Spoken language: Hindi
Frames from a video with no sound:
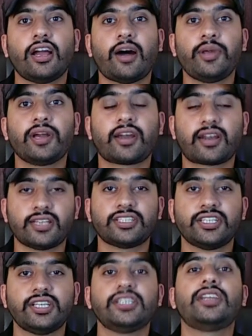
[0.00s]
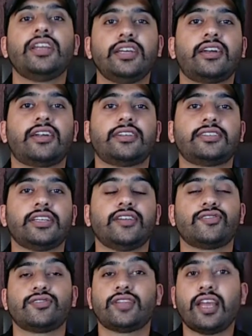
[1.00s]
हमें करना चाहिए या नहीं करना
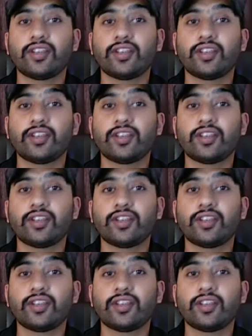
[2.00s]
चाहिए सो